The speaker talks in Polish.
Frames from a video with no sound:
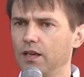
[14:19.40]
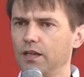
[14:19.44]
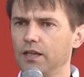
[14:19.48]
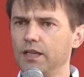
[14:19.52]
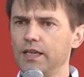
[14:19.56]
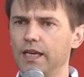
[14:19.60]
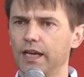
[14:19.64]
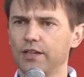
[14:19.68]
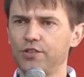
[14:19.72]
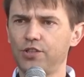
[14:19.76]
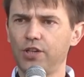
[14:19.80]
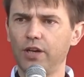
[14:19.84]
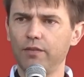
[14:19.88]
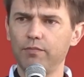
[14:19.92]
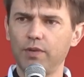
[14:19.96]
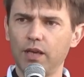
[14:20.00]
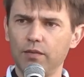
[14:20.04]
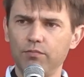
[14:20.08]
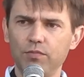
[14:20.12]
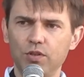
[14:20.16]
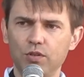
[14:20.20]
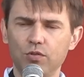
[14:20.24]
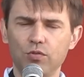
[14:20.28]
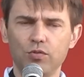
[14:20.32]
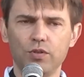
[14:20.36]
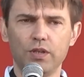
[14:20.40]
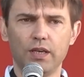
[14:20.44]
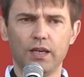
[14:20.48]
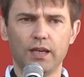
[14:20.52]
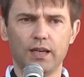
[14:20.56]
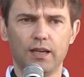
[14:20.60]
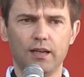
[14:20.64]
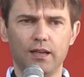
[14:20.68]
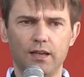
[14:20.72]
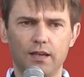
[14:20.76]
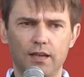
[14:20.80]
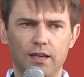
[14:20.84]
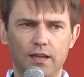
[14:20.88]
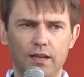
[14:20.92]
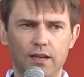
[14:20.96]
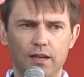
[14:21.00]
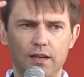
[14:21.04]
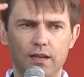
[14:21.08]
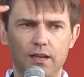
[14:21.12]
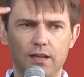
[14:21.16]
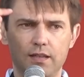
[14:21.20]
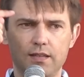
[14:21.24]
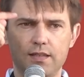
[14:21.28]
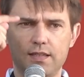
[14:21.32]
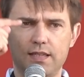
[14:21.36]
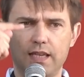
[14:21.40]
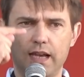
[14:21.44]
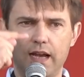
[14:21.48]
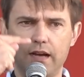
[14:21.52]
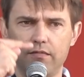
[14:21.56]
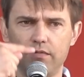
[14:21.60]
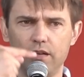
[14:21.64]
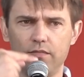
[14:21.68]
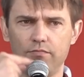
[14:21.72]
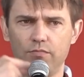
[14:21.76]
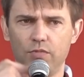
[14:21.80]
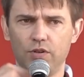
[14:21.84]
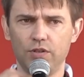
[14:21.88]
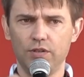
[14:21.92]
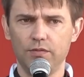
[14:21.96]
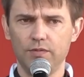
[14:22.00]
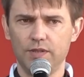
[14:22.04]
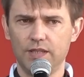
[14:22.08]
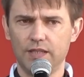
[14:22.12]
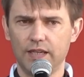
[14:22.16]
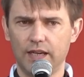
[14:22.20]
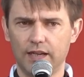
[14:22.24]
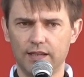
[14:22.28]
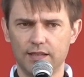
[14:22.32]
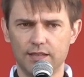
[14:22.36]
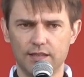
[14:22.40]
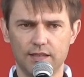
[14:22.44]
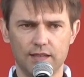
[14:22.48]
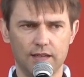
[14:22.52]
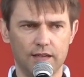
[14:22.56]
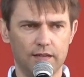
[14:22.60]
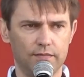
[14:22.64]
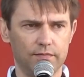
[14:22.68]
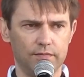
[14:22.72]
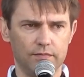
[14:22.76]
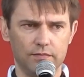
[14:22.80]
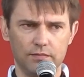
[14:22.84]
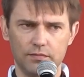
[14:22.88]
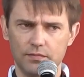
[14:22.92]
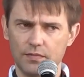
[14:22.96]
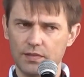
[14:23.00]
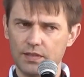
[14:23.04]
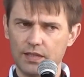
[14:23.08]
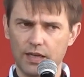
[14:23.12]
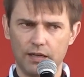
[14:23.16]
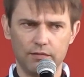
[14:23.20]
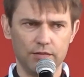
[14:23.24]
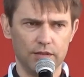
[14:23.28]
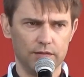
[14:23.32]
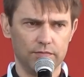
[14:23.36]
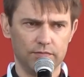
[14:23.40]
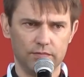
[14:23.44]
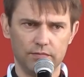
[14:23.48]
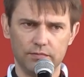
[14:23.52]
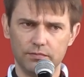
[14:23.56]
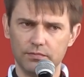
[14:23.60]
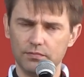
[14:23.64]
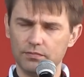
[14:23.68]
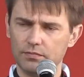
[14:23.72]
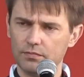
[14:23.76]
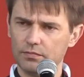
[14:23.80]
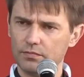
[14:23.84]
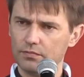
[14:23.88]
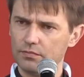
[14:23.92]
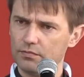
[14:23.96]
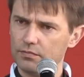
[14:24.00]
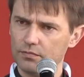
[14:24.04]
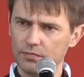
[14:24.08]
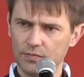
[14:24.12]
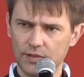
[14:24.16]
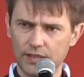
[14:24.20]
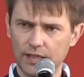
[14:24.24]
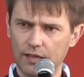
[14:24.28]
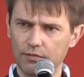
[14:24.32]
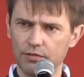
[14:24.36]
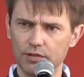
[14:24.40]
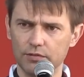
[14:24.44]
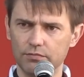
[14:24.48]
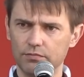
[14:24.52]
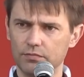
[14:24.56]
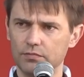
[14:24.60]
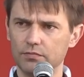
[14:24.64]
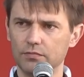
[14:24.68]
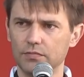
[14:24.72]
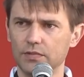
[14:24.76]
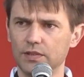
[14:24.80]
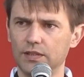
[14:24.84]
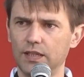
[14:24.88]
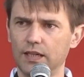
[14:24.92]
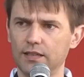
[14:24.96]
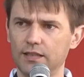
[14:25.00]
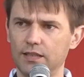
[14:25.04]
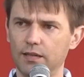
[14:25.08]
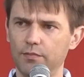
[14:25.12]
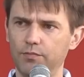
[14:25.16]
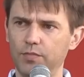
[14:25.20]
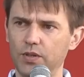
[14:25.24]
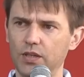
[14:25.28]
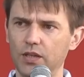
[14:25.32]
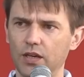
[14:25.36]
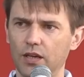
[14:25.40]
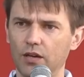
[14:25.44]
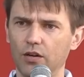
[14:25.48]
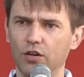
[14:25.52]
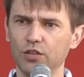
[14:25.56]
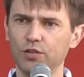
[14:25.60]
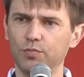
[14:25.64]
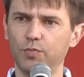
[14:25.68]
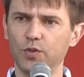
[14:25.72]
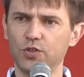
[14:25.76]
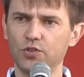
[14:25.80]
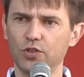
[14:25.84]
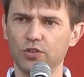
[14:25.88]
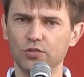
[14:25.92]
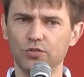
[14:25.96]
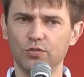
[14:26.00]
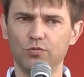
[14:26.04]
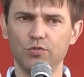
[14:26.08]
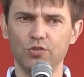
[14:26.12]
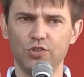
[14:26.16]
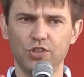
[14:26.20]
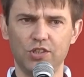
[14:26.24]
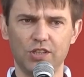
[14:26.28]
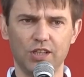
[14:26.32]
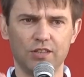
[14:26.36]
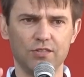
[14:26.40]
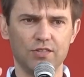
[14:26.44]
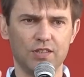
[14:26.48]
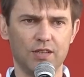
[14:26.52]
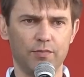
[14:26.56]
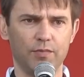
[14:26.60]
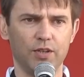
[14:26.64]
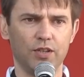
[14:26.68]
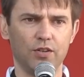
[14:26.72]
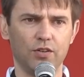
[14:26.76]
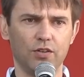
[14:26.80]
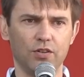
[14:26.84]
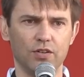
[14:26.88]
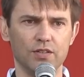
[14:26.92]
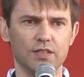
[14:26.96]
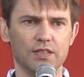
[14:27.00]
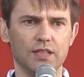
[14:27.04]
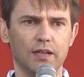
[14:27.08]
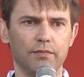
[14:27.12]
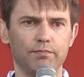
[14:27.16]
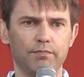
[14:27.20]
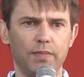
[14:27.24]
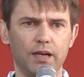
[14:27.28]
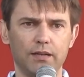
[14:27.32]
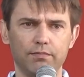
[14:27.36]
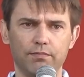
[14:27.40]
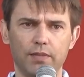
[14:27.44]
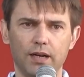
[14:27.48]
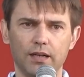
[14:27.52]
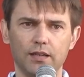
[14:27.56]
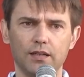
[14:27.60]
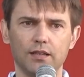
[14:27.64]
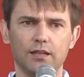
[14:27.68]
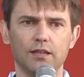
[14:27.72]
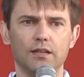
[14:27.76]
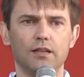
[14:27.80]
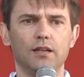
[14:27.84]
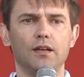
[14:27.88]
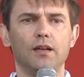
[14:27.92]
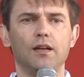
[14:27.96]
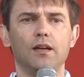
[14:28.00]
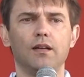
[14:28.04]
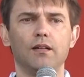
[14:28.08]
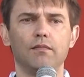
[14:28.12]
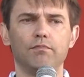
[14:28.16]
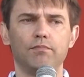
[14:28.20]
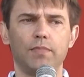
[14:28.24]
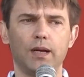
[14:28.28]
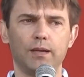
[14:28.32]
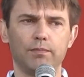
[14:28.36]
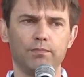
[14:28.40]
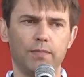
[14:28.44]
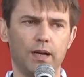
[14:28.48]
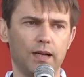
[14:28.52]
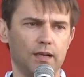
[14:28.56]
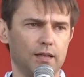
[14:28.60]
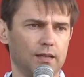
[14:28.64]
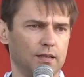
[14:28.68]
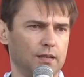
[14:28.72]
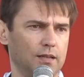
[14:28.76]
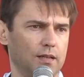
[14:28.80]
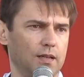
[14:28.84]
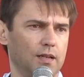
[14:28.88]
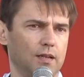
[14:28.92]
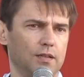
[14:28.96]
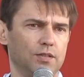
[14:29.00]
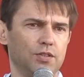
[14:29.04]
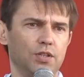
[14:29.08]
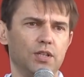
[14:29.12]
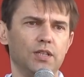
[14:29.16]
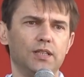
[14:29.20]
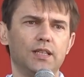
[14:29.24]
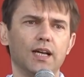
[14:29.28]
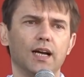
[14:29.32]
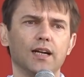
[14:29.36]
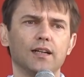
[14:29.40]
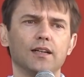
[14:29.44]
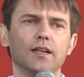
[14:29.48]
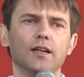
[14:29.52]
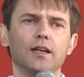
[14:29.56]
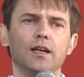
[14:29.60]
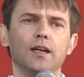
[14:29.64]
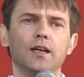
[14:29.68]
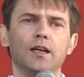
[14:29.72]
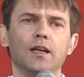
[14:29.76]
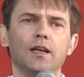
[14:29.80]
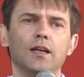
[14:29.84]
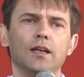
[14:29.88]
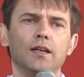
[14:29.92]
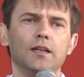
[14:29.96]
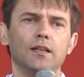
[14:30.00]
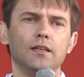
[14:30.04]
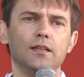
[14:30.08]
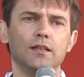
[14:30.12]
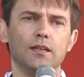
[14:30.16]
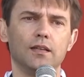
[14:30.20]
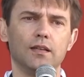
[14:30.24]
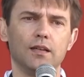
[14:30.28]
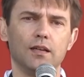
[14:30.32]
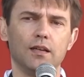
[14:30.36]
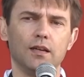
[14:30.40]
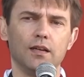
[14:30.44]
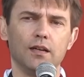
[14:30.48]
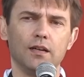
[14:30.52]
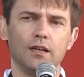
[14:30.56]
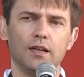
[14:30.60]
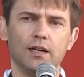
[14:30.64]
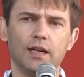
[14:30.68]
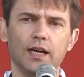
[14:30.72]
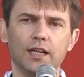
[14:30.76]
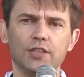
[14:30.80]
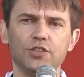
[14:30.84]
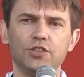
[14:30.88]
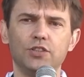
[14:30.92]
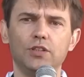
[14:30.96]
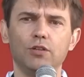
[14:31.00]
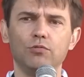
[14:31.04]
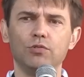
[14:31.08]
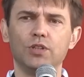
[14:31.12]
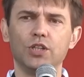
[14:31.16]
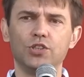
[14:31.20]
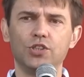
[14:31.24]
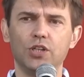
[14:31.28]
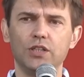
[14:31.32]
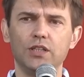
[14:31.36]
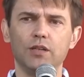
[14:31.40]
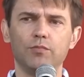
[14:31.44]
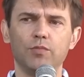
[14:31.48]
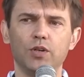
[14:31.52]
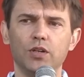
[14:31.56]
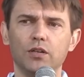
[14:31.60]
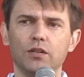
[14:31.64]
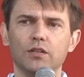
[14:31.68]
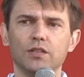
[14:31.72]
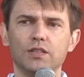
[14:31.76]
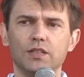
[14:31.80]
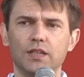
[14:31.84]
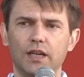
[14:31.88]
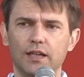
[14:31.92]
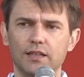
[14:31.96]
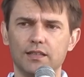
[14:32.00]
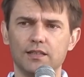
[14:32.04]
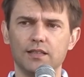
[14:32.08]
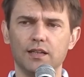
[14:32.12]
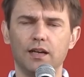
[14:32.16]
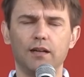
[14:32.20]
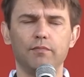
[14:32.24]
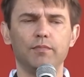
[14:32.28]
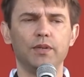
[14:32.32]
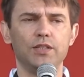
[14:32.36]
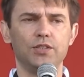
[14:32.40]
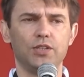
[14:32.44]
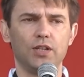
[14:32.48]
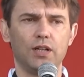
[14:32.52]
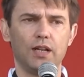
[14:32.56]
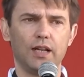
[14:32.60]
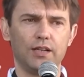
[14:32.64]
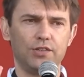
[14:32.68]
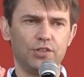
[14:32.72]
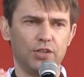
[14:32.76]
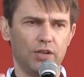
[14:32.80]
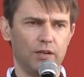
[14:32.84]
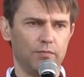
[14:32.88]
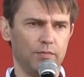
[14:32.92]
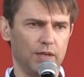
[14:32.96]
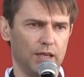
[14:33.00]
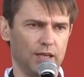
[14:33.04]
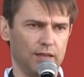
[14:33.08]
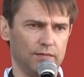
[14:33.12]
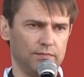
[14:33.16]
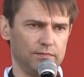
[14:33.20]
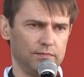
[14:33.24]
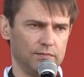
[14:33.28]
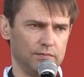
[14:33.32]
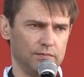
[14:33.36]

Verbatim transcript: I ja Ciebie miłuję całym moim sercem, całym, całym Serce bije od początku życia do samego końca. Pak, pak, pak, pak. Czyli tak, każde uderzenie mojego serca będzie dla Ciebie.